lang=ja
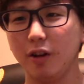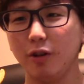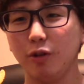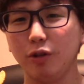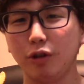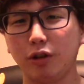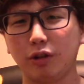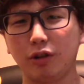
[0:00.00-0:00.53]

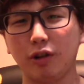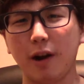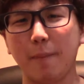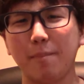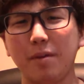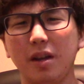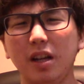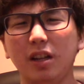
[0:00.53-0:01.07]
うっすら
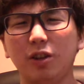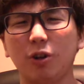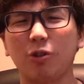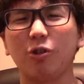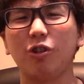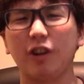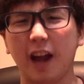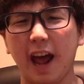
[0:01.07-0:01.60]
ピリッと
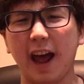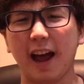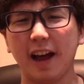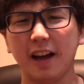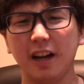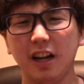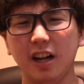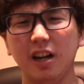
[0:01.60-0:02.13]
くるね。
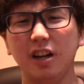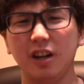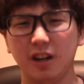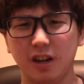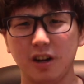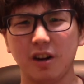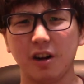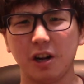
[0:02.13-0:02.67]
う
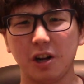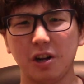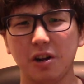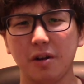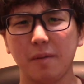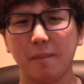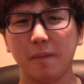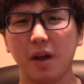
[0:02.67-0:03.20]
ん。
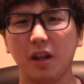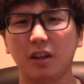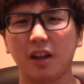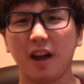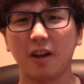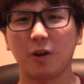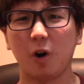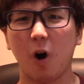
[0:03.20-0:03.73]
明
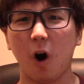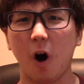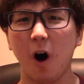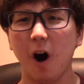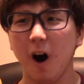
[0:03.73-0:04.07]
太子。